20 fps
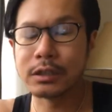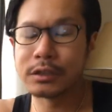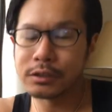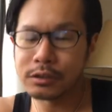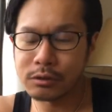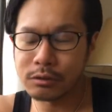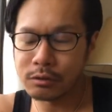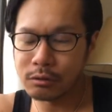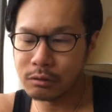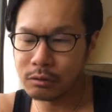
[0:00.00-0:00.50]

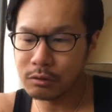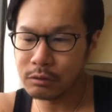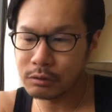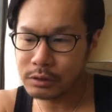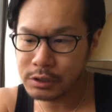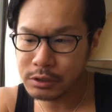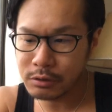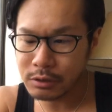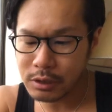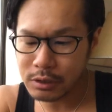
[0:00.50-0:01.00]
ちょっと
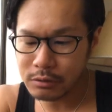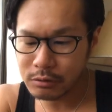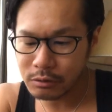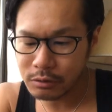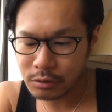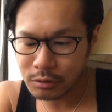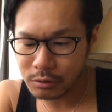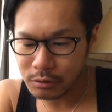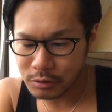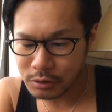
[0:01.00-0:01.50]
秘書役
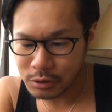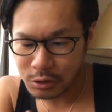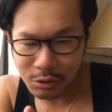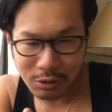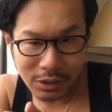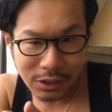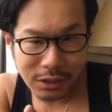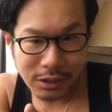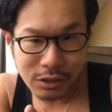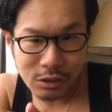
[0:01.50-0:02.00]
の人と一
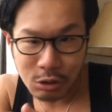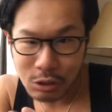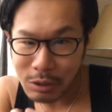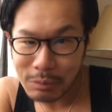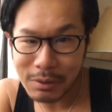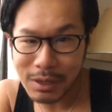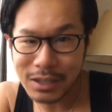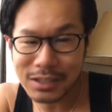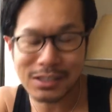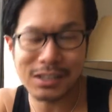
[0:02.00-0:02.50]
緒に一生
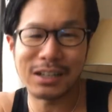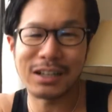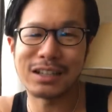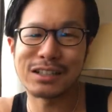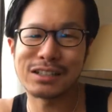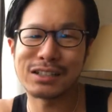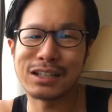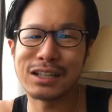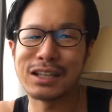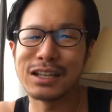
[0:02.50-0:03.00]
懸命
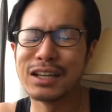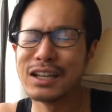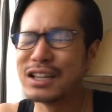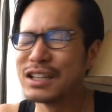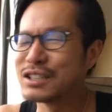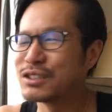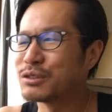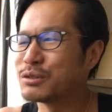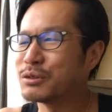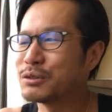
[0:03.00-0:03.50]
探して
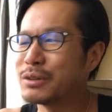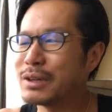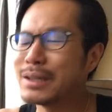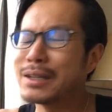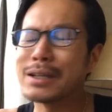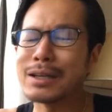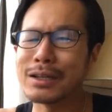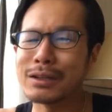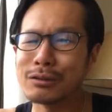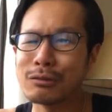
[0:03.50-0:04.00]
そういう
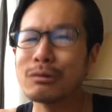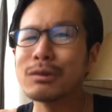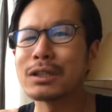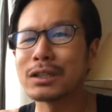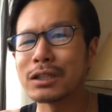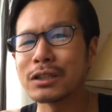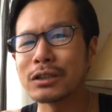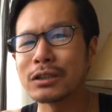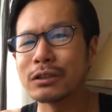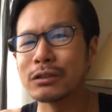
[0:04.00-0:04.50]
エリア行こう
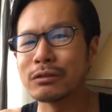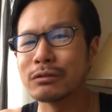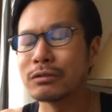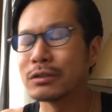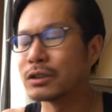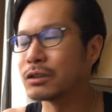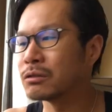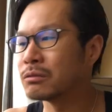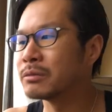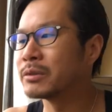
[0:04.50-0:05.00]
かなっていうふ
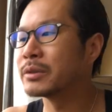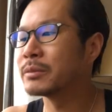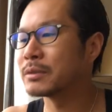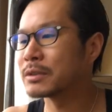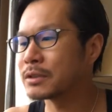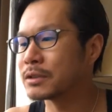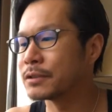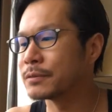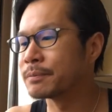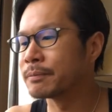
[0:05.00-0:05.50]
うに思い
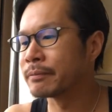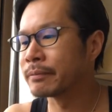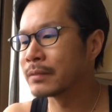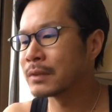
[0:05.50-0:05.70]
ます